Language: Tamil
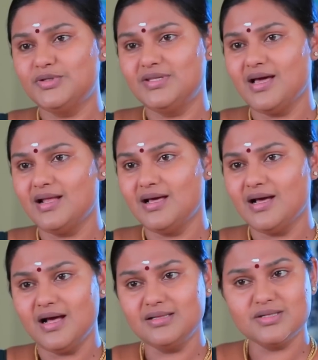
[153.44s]
புத்தியால
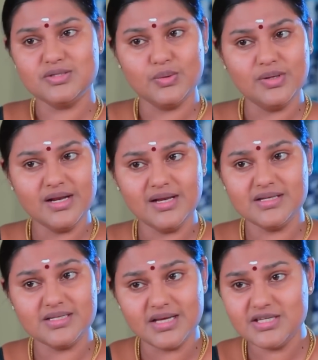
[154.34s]
அந்த
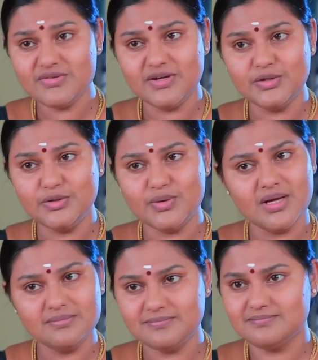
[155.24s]
சூழ்நிலையை ஜெயிச்சு
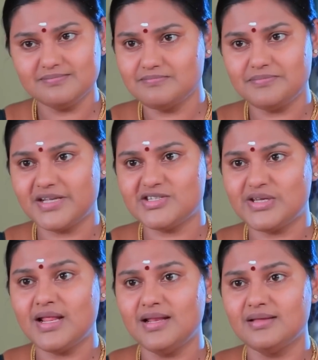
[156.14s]
வந்துட்டோம்னா
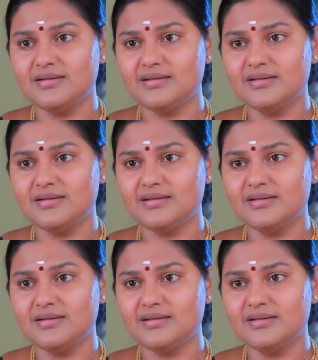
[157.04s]
பிரச்சனை